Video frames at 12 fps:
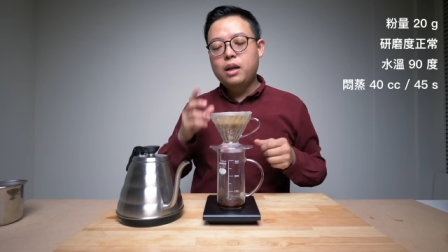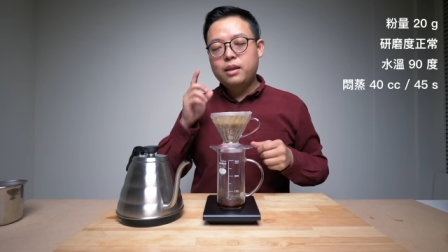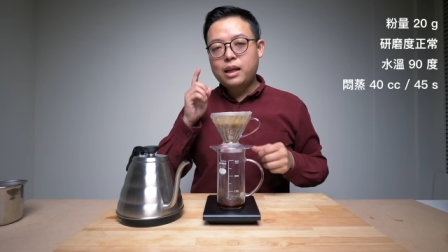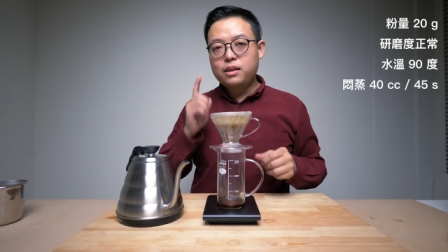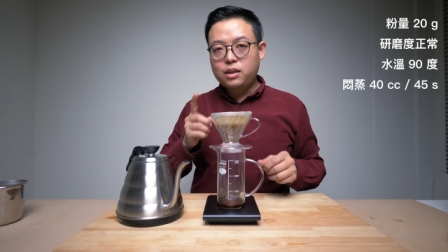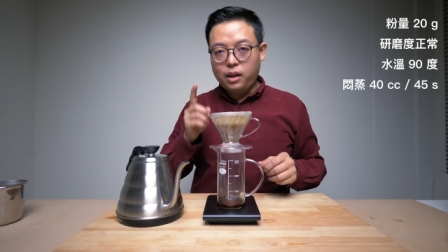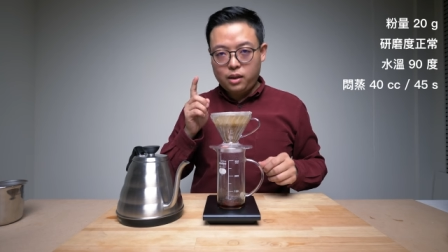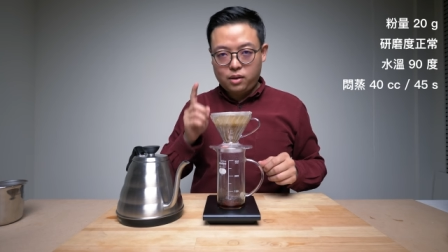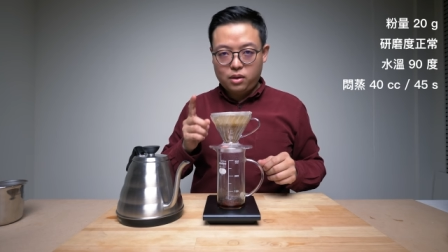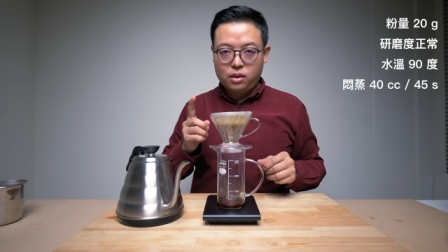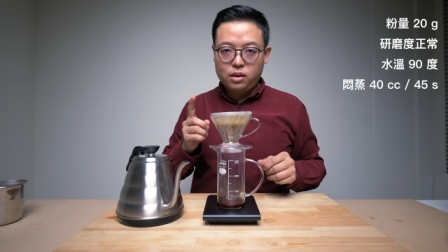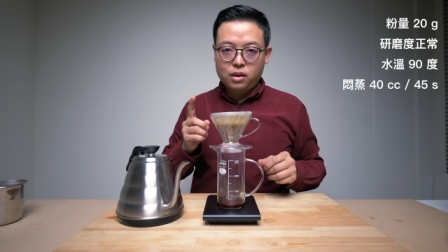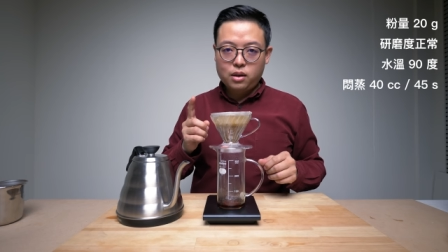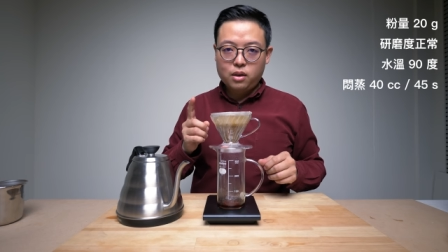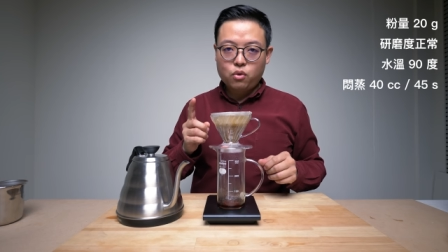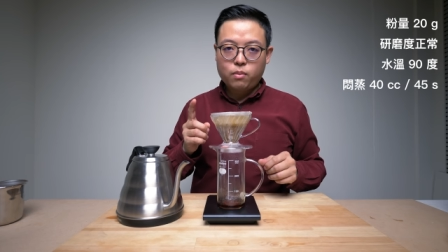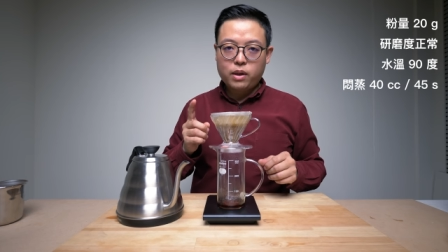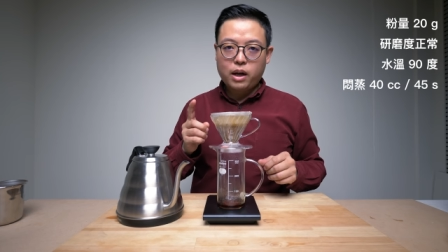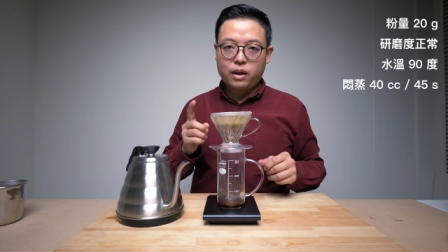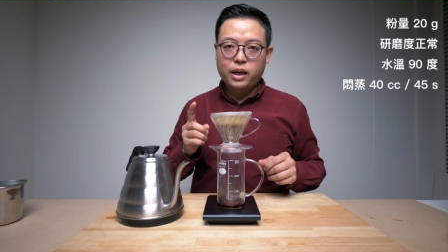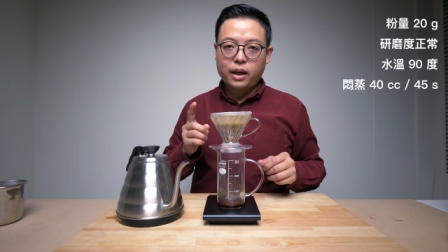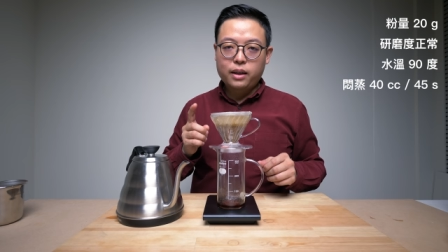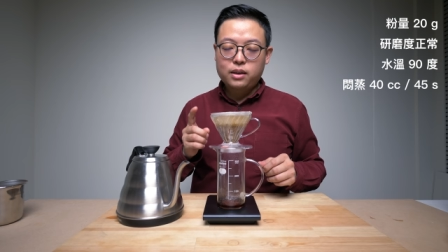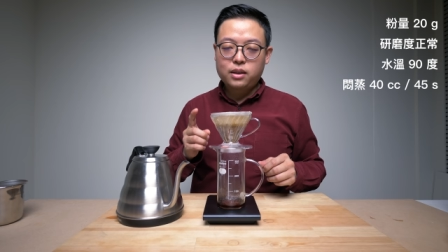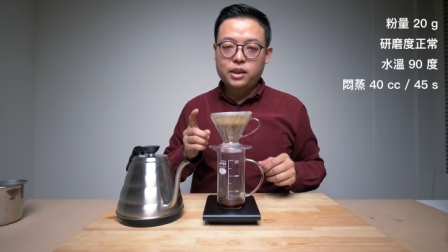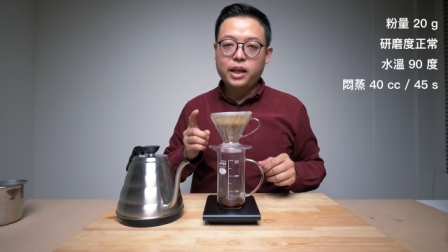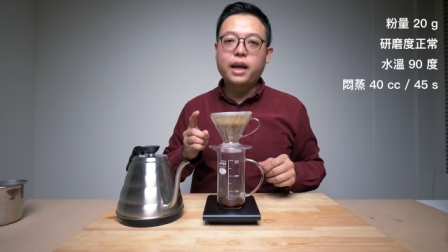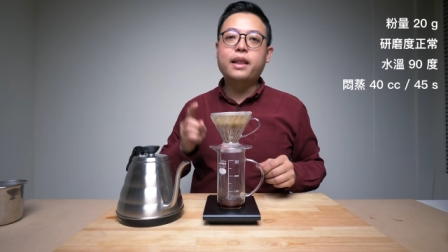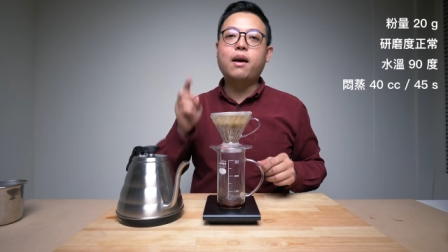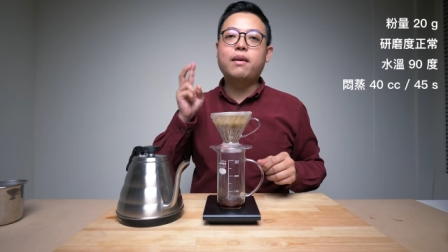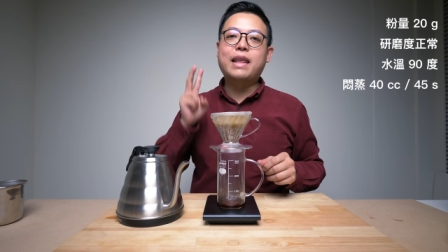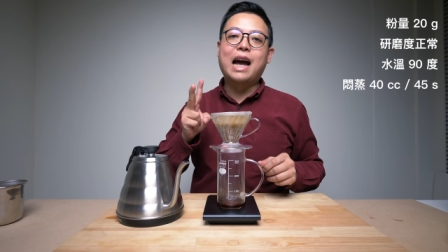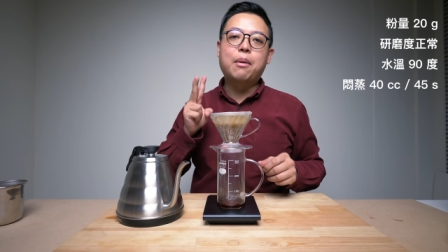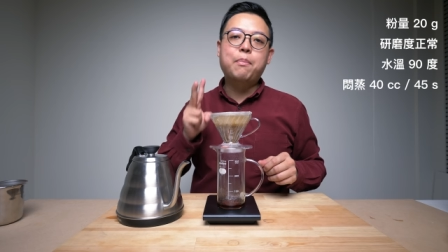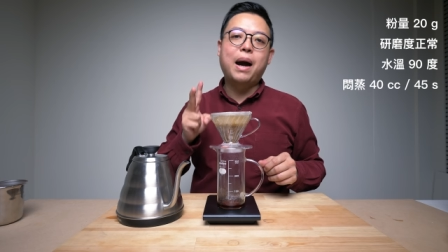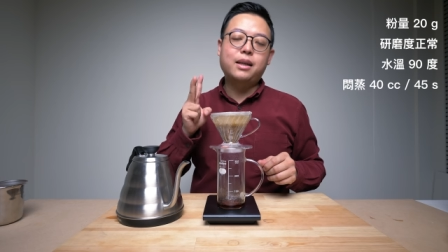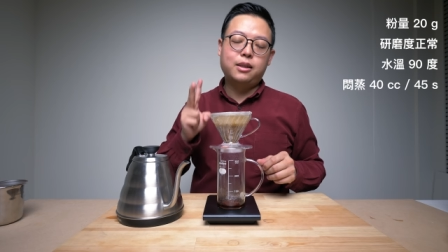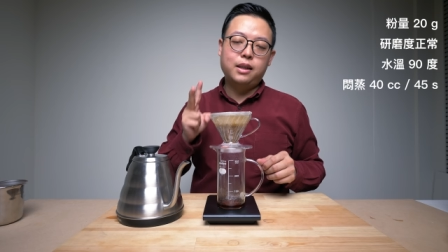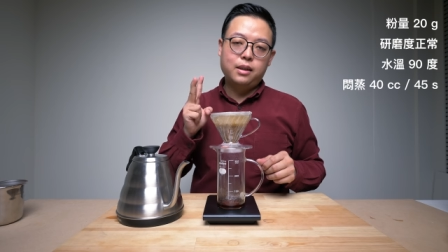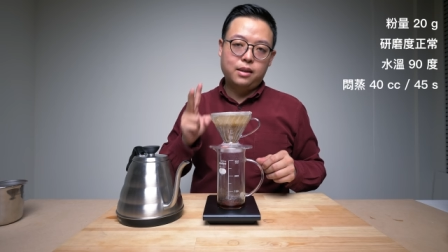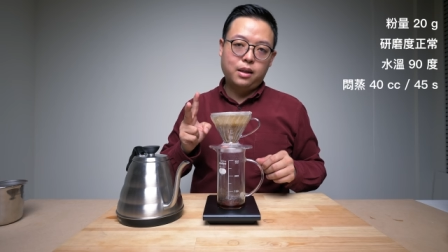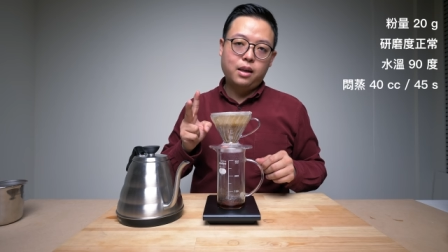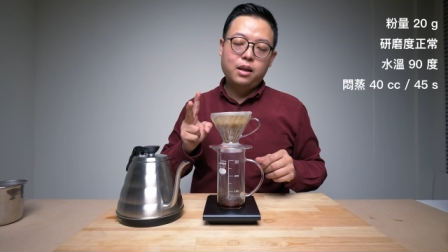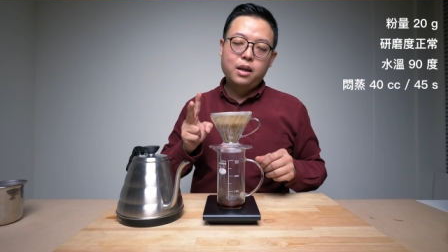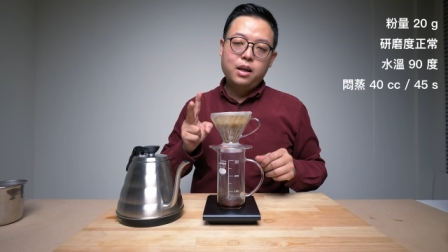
但这一次呢，我们要给直接给到两百 CC，